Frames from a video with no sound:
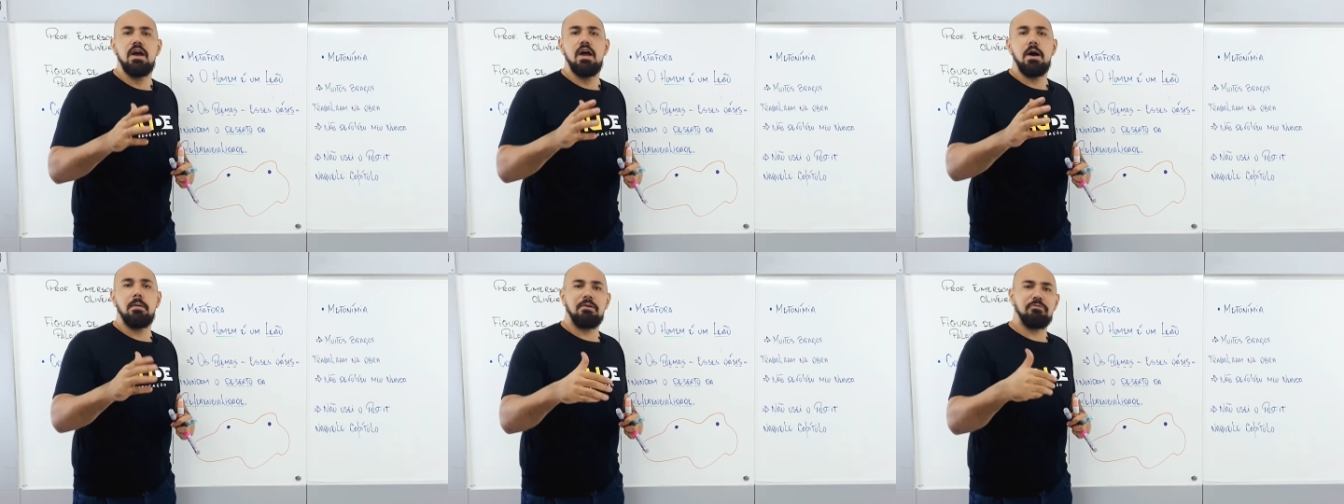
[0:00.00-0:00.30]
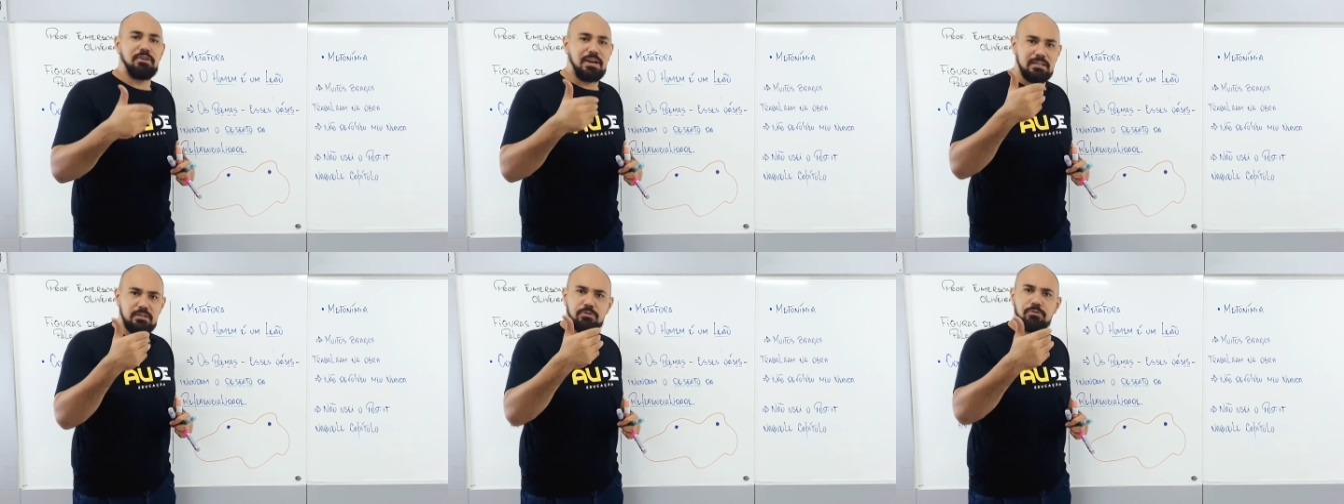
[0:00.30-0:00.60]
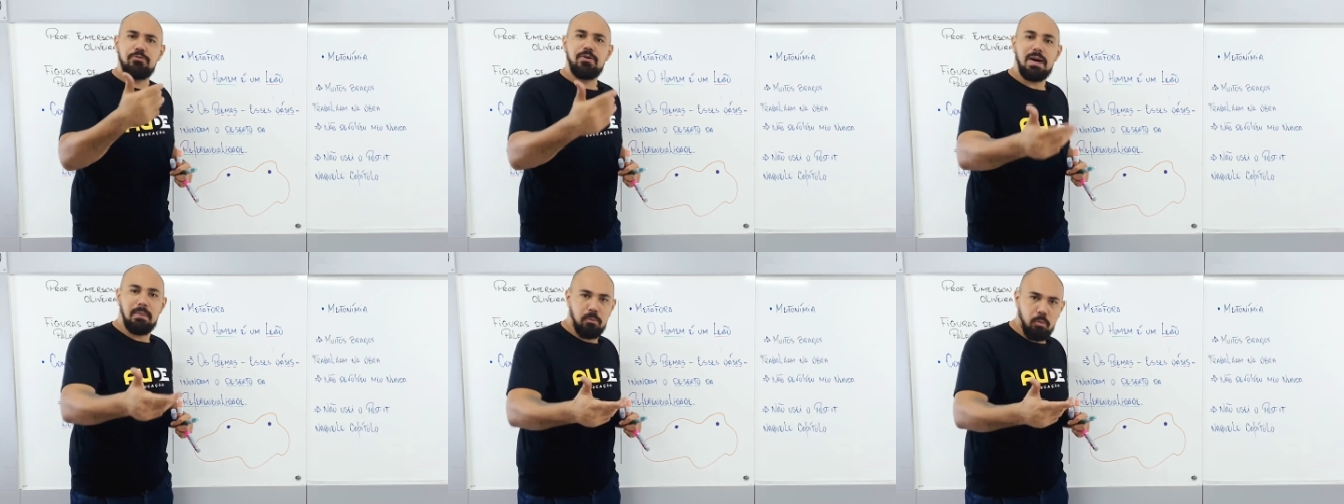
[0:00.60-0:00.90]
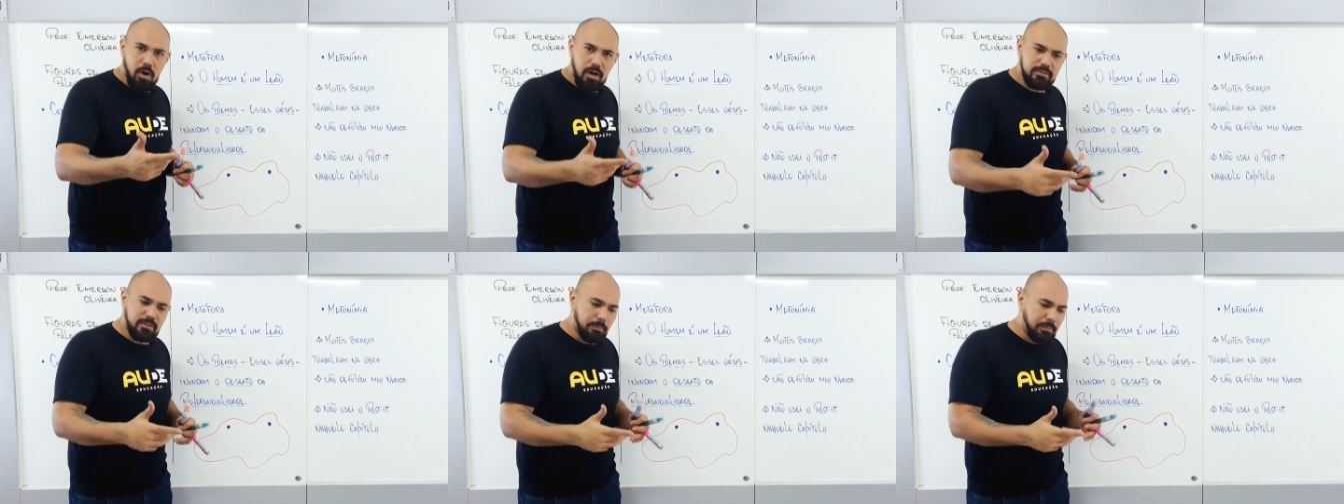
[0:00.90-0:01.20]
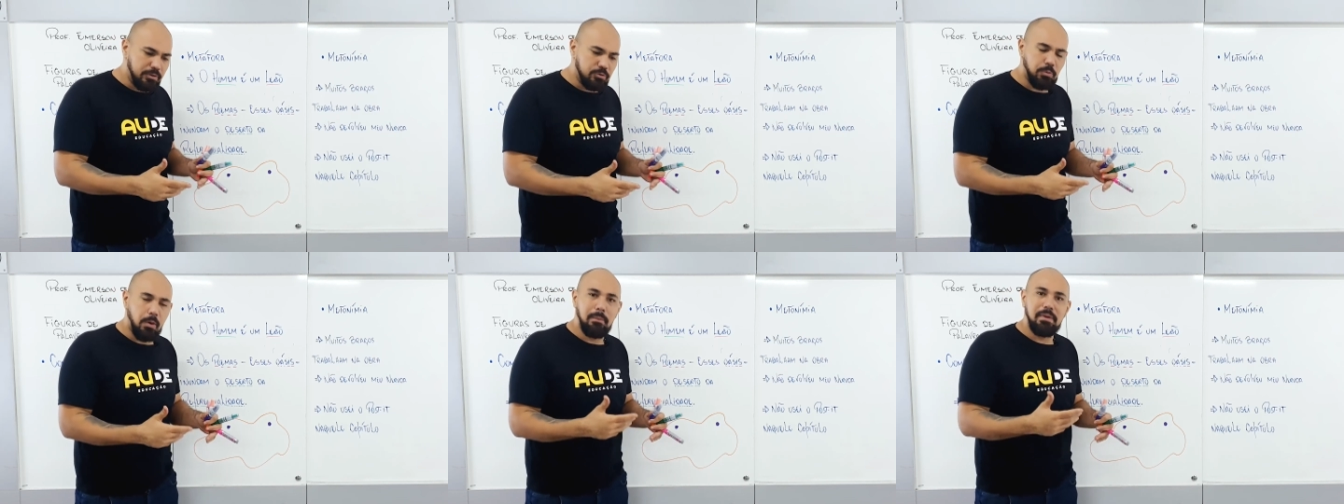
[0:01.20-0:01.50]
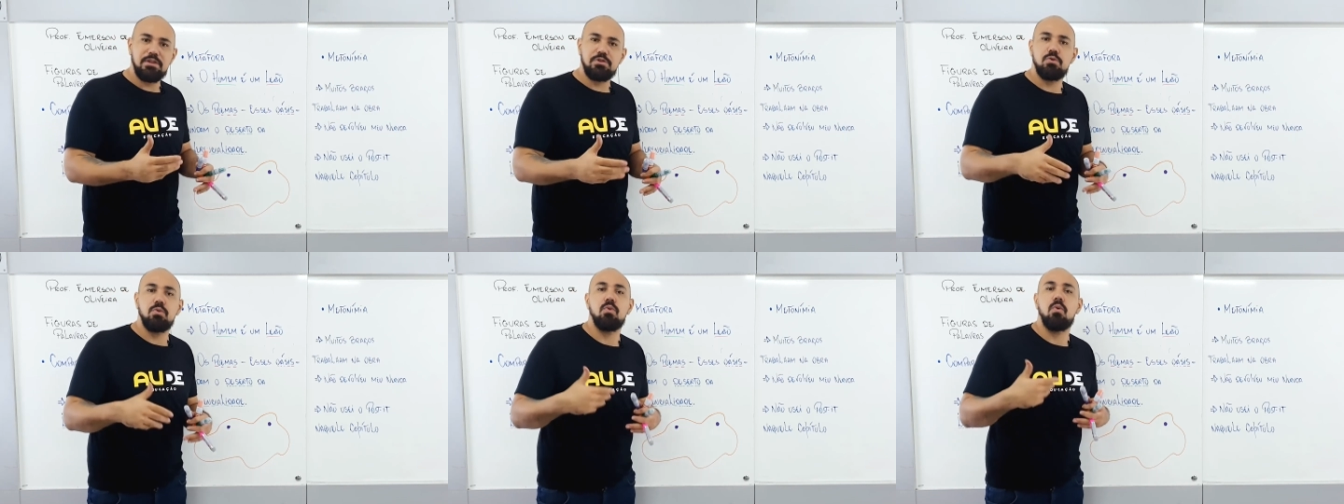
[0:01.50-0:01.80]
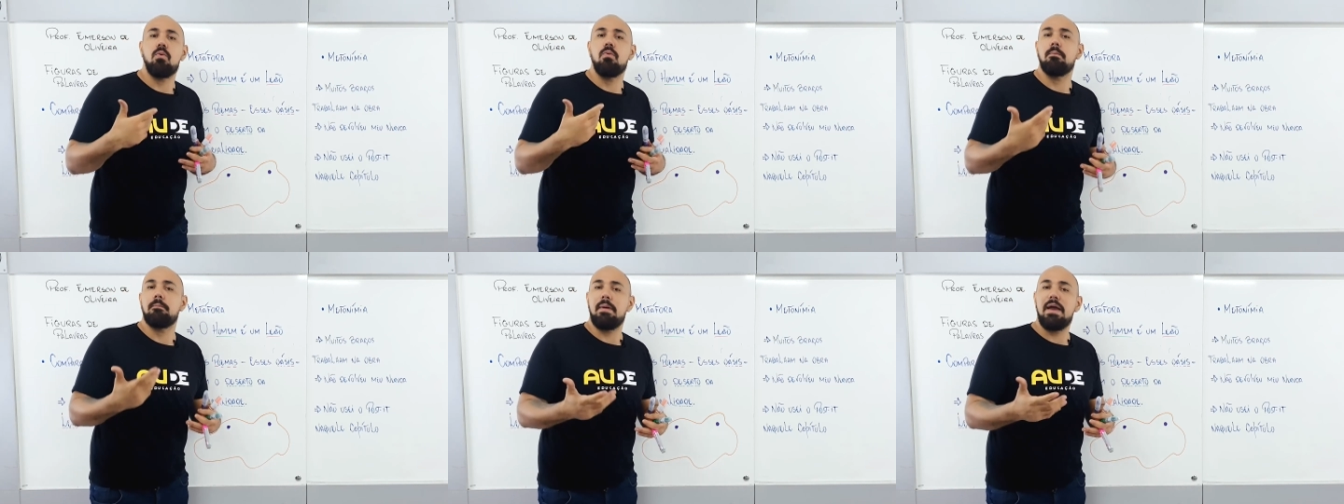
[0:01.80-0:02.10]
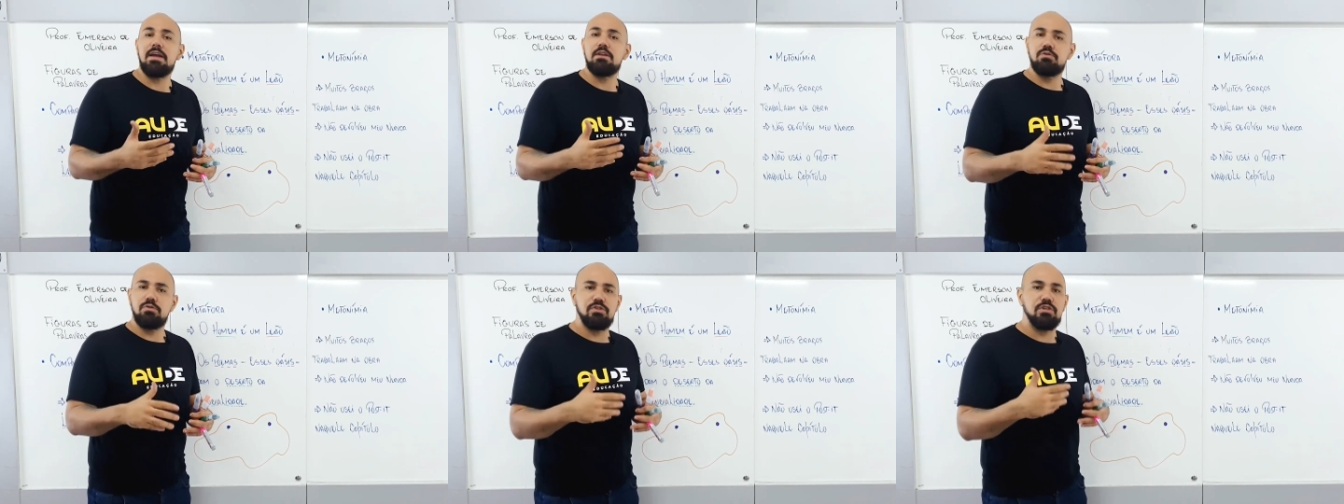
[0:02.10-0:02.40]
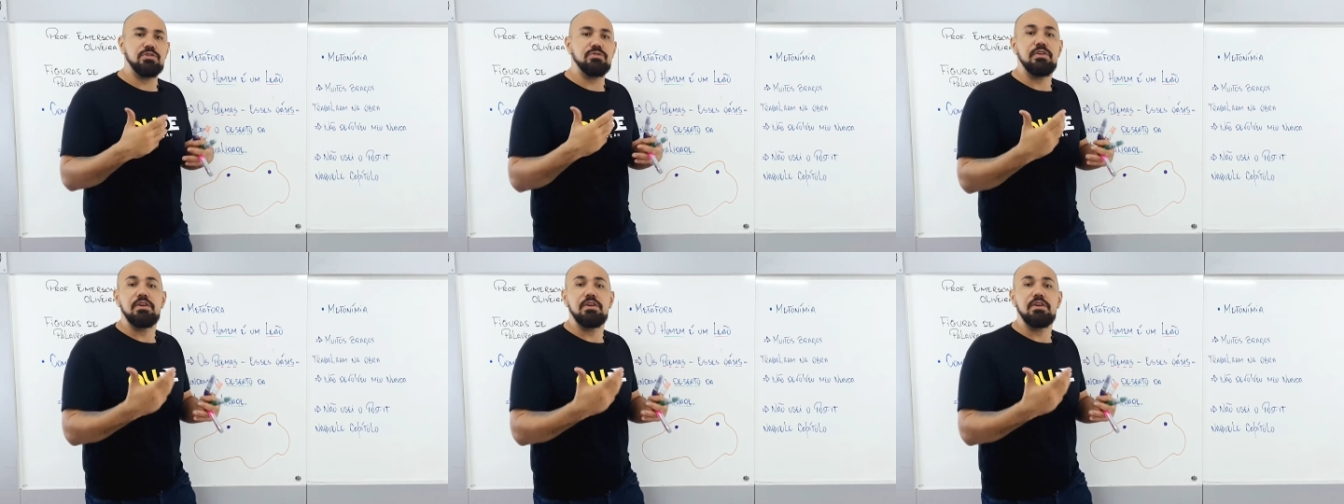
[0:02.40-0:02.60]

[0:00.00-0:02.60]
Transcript: é uma frase famosa, principalmente com compêndios em